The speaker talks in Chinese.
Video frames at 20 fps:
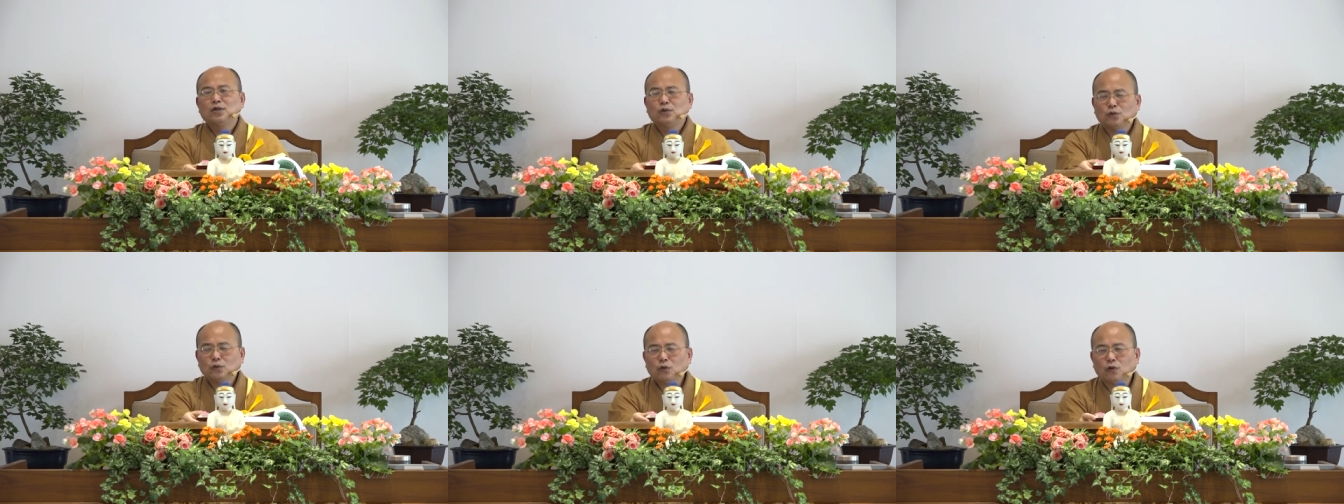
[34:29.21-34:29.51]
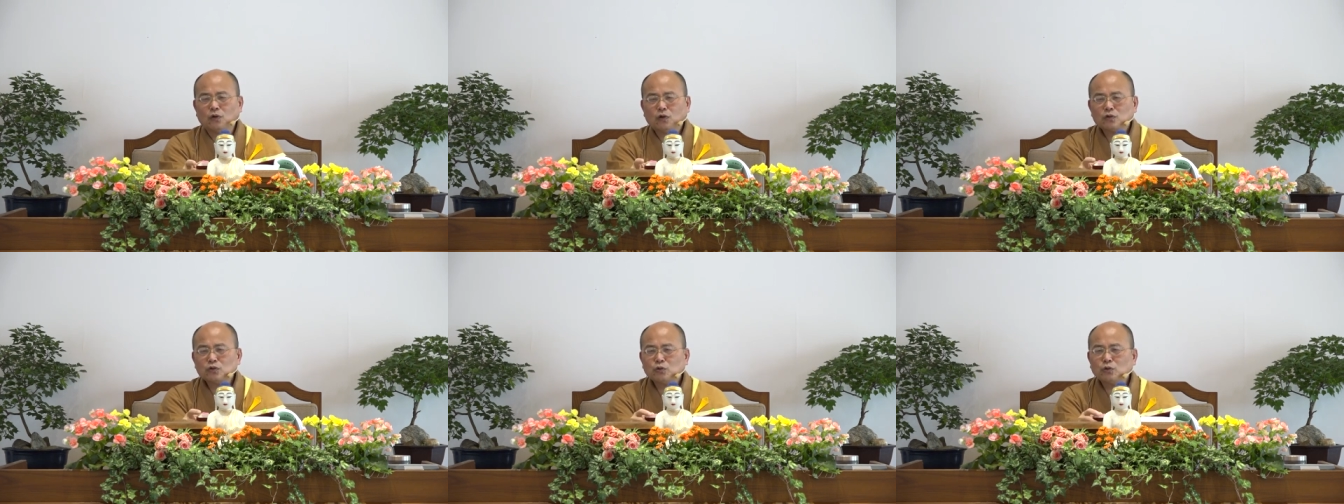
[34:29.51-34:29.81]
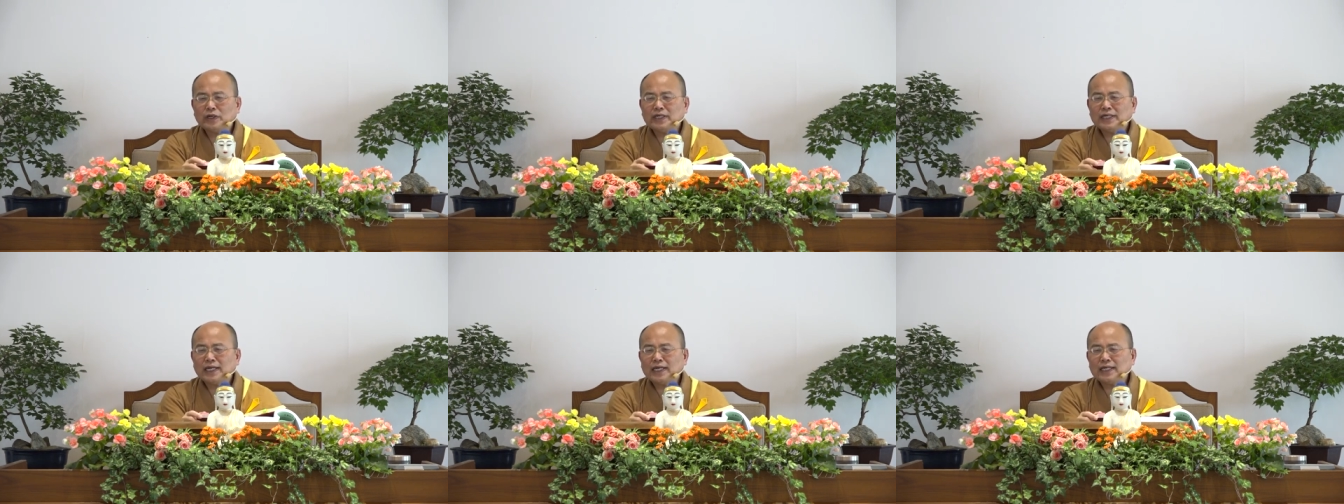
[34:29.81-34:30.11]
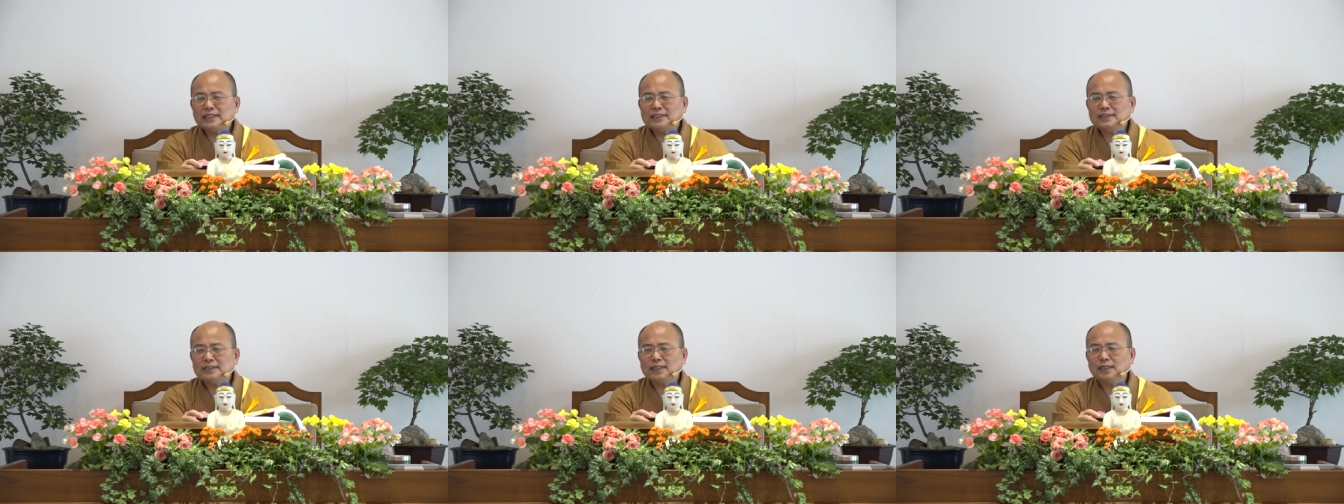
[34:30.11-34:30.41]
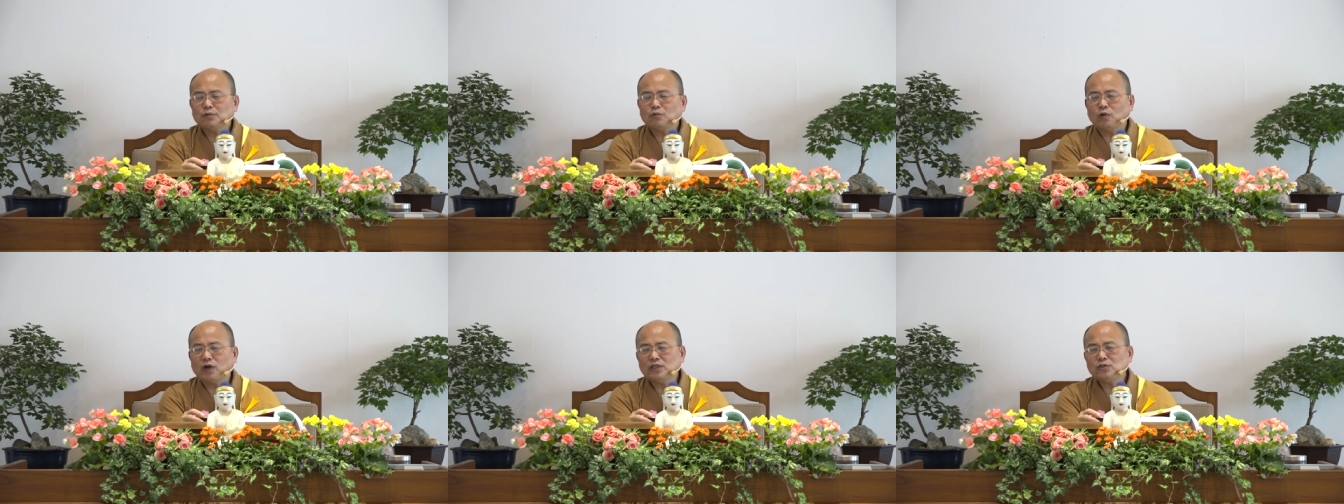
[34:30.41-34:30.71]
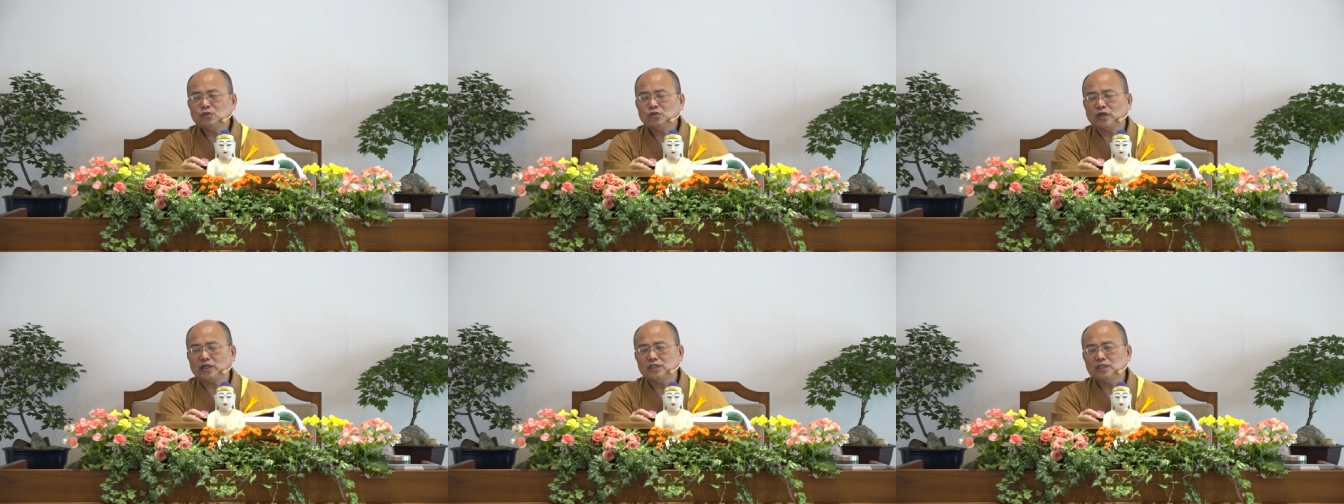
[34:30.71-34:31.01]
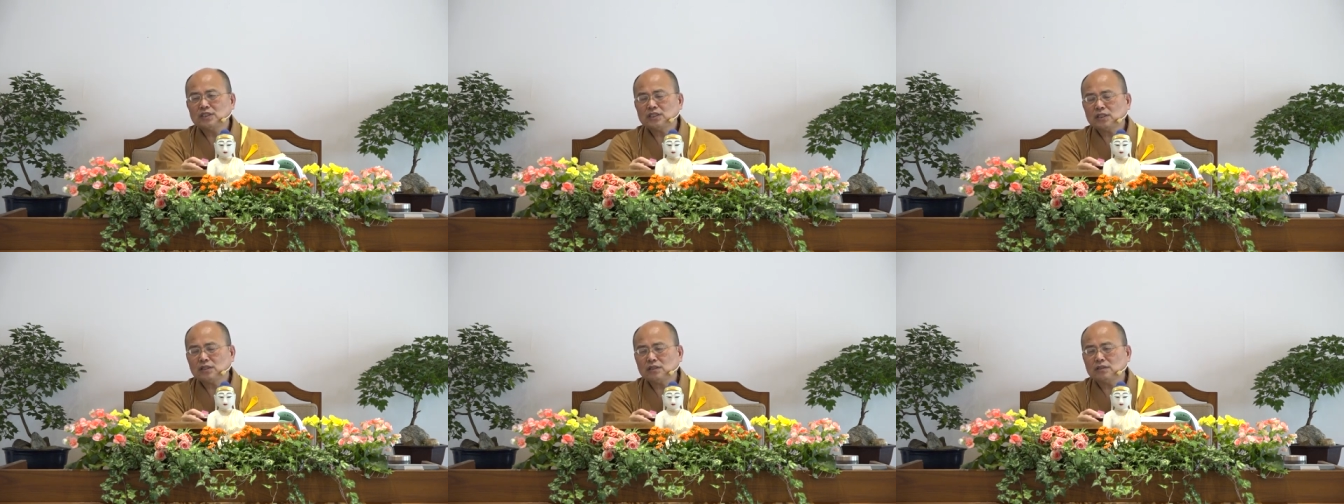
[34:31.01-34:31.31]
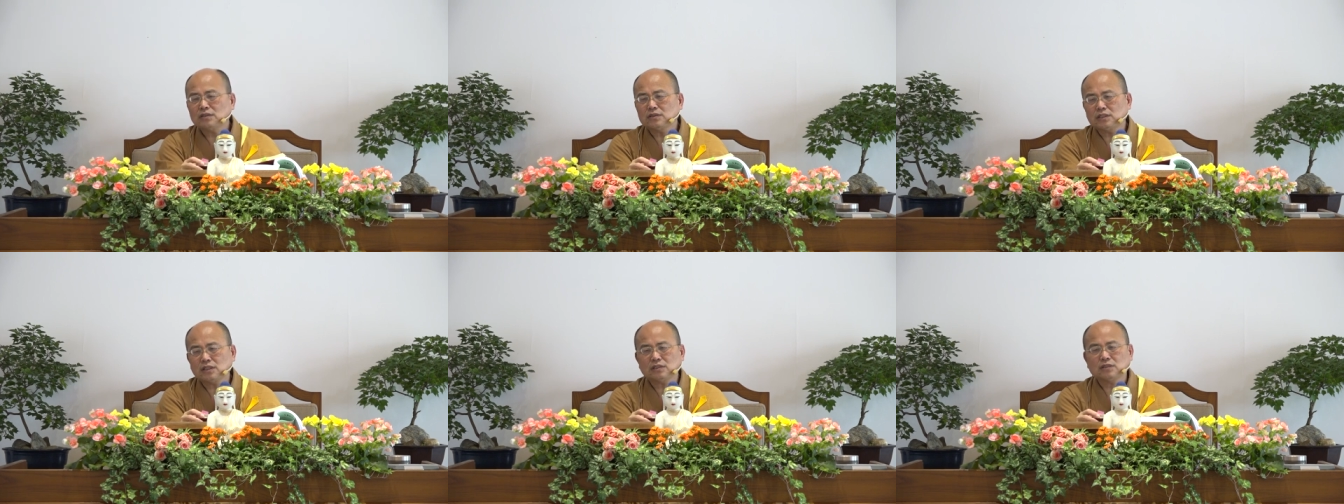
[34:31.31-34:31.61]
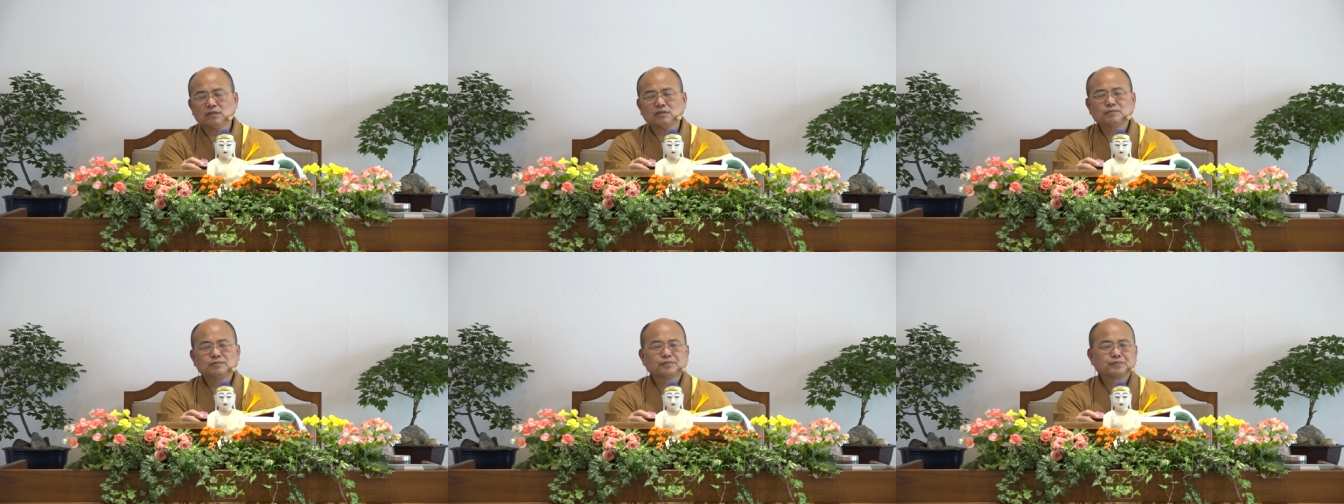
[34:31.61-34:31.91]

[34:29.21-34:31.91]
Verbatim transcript: 如果对那一些完全彻底